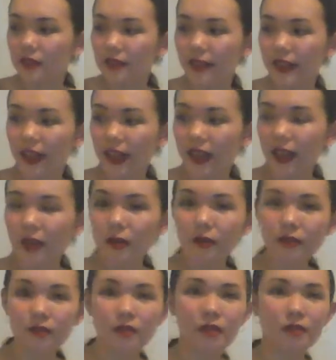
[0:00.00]

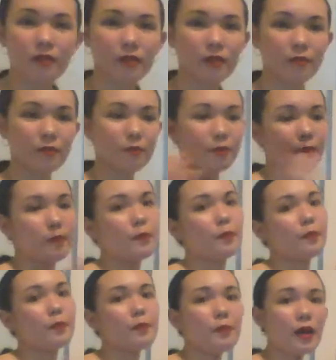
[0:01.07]
Then,
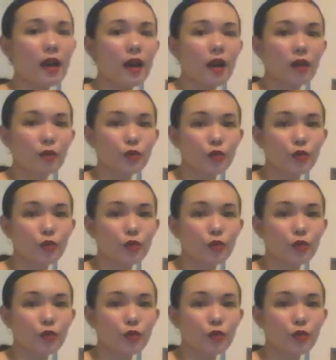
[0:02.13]
baka